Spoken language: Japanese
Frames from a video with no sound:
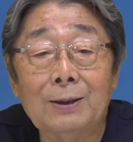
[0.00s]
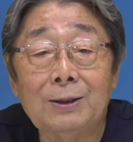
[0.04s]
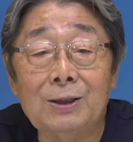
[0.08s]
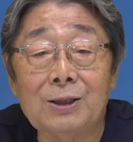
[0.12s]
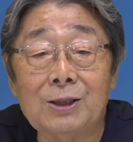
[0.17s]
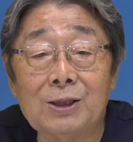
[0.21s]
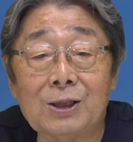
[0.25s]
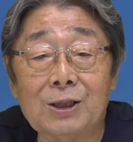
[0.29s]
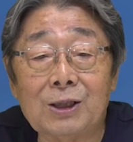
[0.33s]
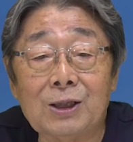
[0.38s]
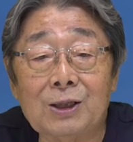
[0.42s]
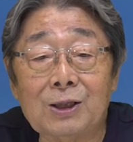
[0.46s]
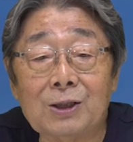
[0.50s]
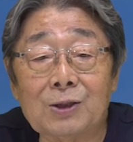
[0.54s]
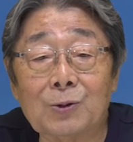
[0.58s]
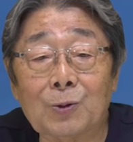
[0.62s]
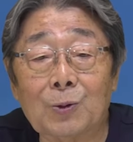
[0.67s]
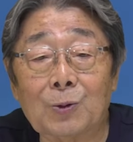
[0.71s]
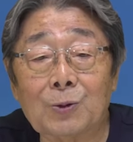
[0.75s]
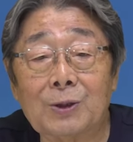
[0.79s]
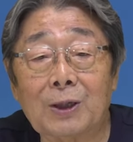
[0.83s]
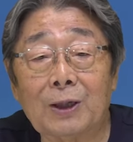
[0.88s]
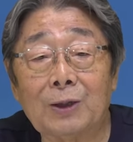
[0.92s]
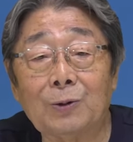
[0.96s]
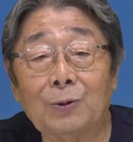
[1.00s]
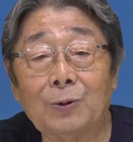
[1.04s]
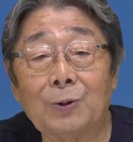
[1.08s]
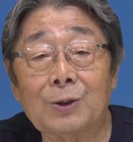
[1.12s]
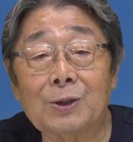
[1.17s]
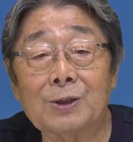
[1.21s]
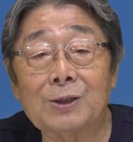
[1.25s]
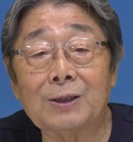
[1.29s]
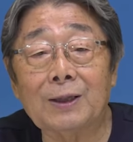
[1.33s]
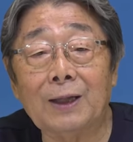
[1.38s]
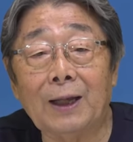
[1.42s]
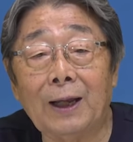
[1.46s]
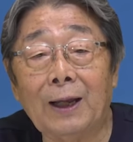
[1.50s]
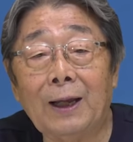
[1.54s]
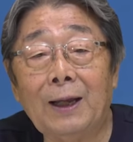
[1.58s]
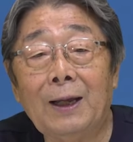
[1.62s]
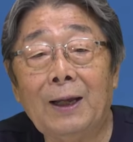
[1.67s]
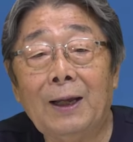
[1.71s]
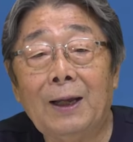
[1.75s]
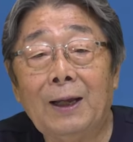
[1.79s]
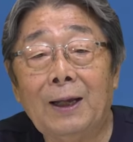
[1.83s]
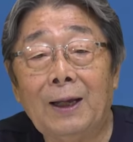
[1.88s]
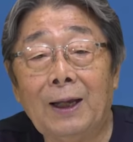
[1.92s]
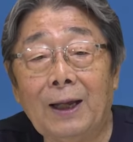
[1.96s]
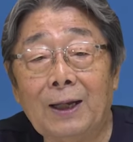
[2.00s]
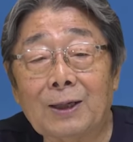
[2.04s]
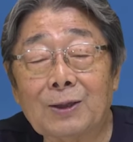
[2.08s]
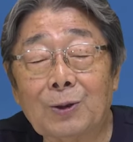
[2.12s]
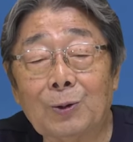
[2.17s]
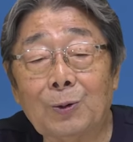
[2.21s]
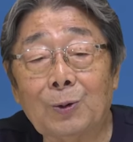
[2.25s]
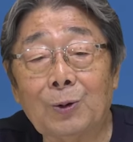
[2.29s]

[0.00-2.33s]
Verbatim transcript: 日銀総裁のですね、そ